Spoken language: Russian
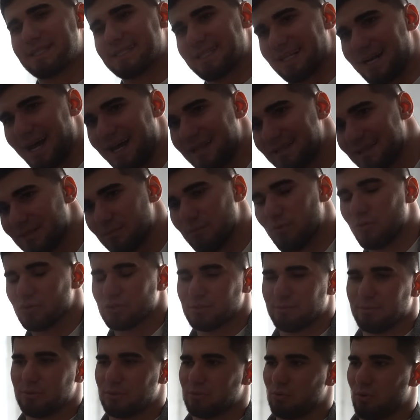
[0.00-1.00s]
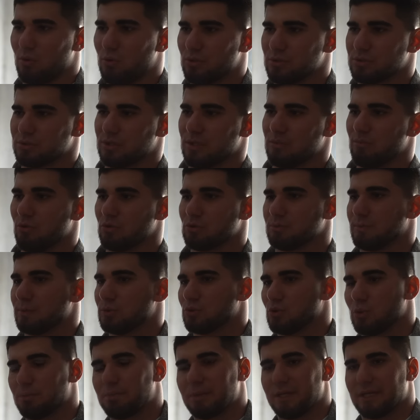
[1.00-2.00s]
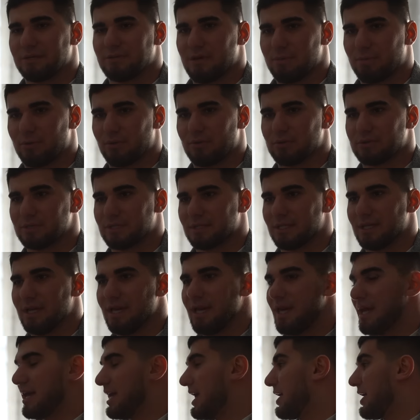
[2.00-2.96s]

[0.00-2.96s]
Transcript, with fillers: быть, странные, может быть, острые, может быть, тупые вопросы.